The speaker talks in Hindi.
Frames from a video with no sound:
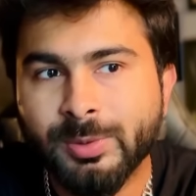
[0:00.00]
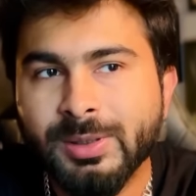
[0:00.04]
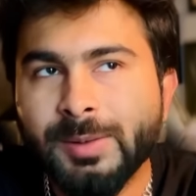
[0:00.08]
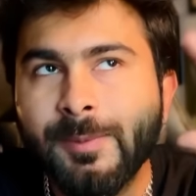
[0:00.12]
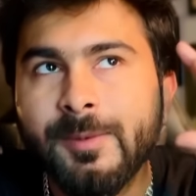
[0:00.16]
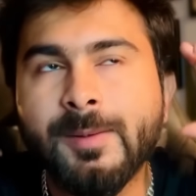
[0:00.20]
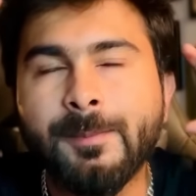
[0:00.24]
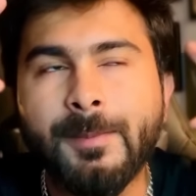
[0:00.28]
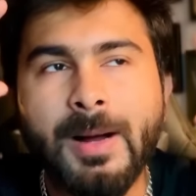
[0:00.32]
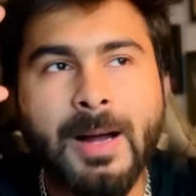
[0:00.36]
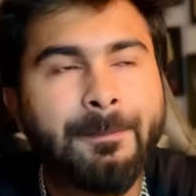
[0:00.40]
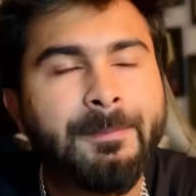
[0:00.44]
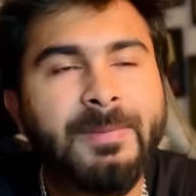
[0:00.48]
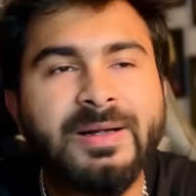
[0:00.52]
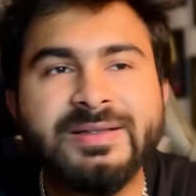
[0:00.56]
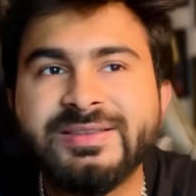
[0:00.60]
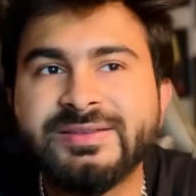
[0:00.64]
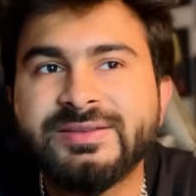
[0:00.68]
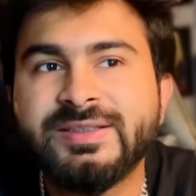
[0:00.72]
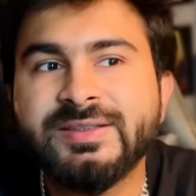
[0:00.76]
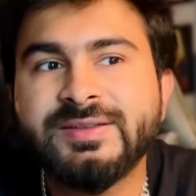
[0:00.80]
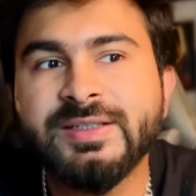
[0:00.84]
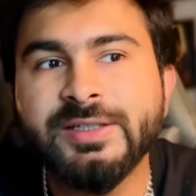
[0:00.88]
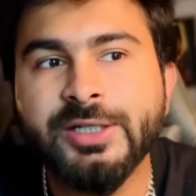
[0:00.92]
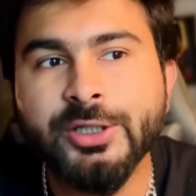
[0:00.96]
मतलब आप
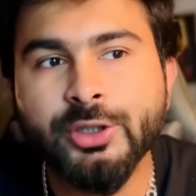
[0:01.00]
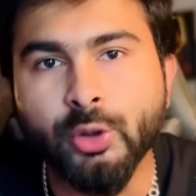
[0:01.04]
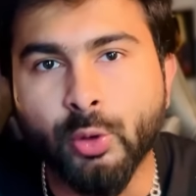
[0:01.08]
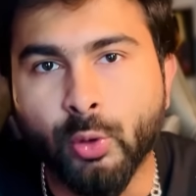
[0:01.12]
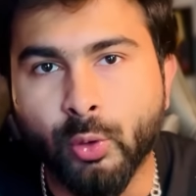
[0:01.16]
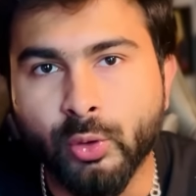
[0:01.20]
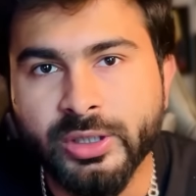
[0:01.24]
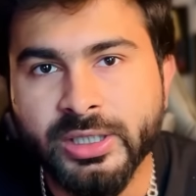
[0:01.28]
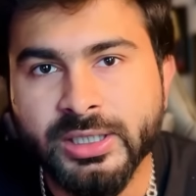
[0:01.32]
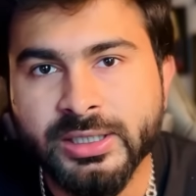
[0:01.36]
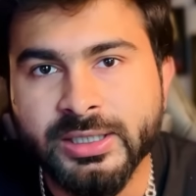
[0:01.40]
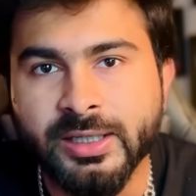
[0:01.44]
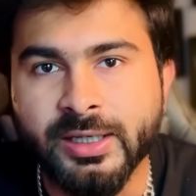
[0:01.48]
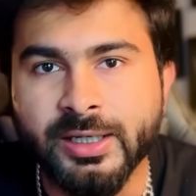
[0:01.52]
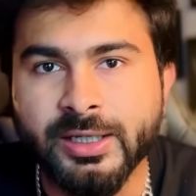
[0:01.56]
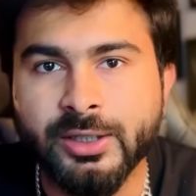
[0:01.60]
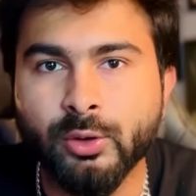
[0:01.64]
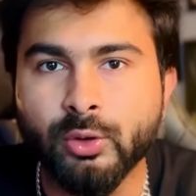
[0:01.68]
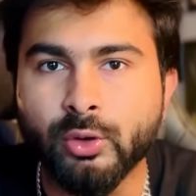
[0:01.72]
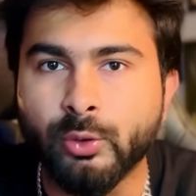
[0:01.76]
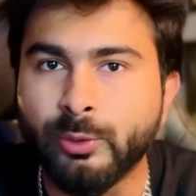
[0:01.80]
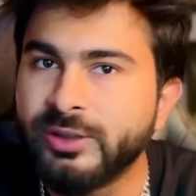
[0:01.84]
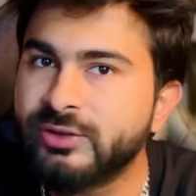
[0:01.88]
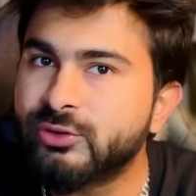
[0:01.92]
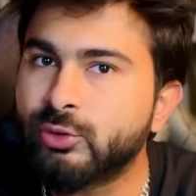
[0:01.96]
मैनचेस्टर सिटी तो हो नहीं कि रिको
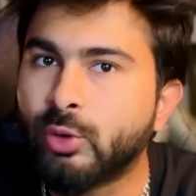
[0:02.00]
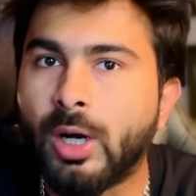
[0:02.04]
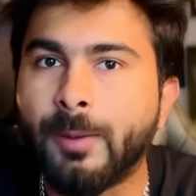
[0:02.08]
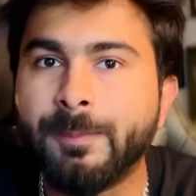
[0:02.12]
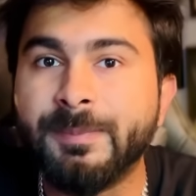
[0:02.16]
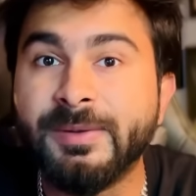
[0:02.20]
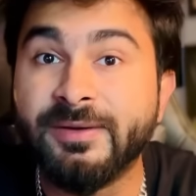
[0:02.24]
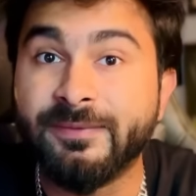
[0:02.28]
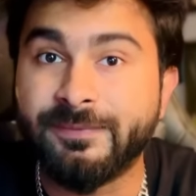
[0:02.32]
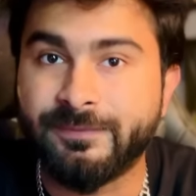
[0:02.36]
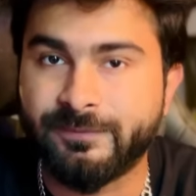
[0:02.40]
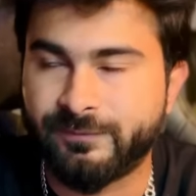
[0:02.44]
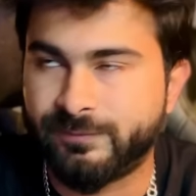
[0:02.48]
लुइस को आपने